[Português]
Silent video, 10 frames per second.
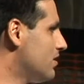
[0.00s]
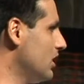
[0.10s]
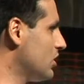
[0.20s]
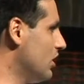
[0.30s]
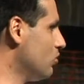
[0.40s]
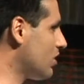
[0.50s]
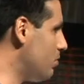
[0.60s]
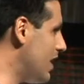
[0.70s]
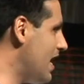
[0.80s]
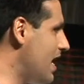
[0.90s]
Seja no
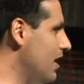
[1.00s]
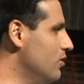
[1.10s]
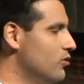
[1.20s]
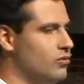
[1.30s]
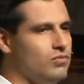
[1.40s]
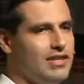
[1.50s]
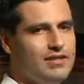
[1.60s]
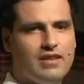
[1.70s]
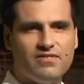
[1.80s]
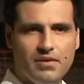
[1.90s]
trabalho,
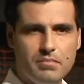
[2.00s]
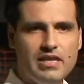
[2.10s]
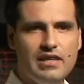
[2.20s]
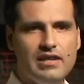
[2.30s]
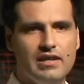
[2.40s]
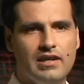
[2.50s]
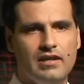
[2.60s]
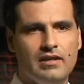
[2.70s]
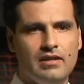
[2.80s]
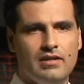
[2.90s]
né? na
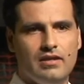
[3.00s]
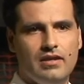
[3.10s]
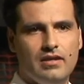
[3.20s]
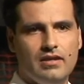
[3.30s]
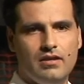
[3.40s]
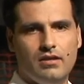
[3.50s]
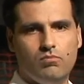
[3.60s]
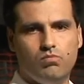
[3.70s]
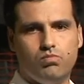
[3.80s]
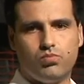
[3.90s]
família, é, é,